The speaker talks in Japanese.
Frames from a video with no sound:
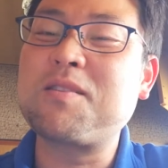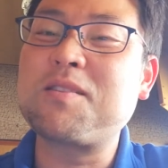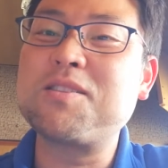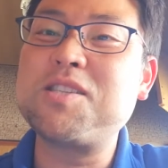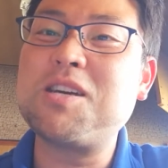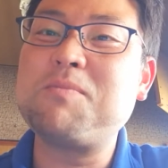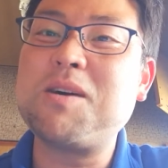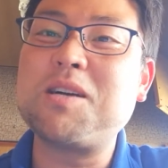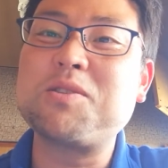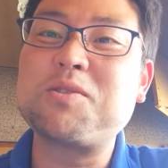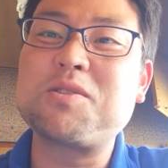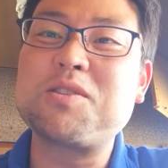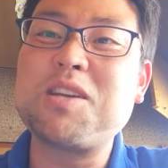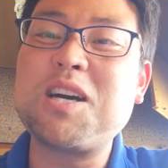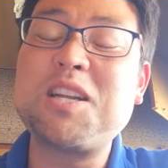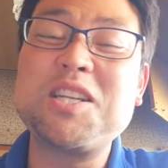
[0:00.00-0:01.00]
じゃあま
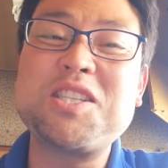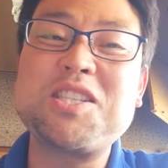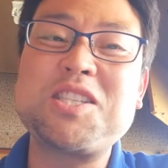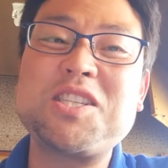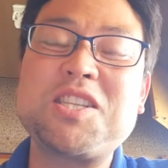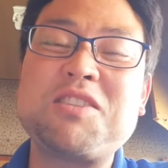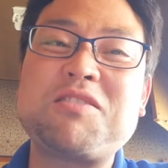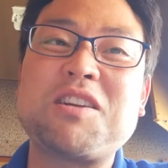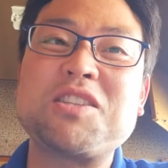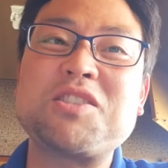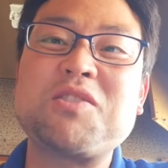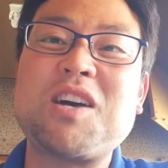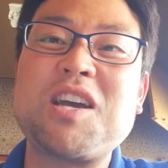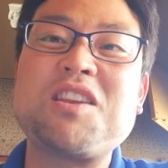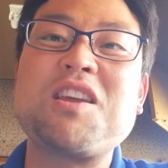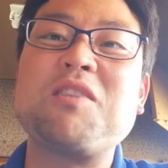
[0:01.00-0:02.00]
あ、話聞くからちょっ
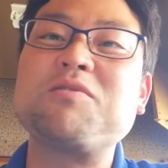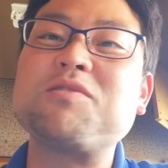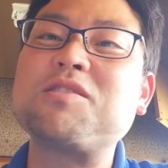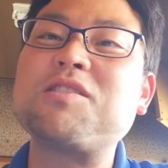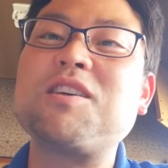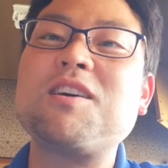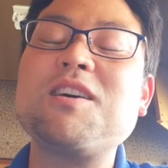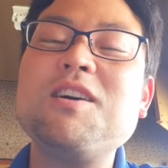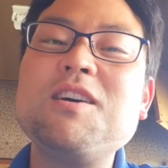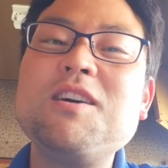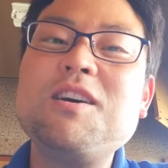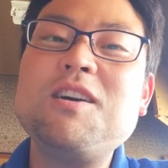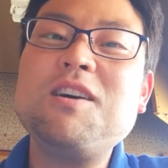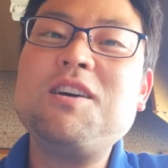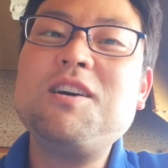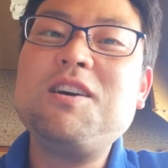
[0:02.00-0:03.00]
と入んなよ、つって、
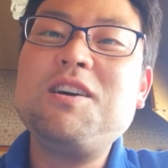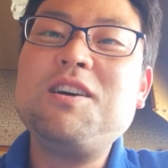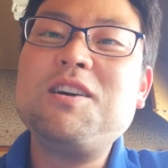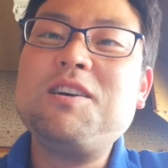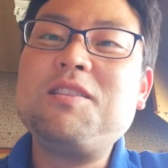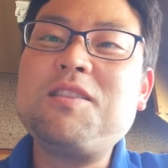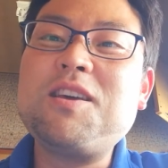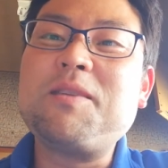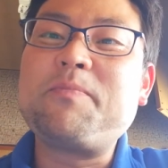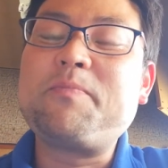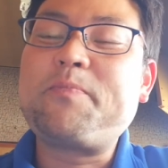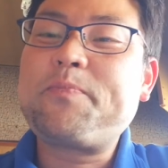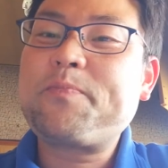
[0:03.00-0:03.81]
ね、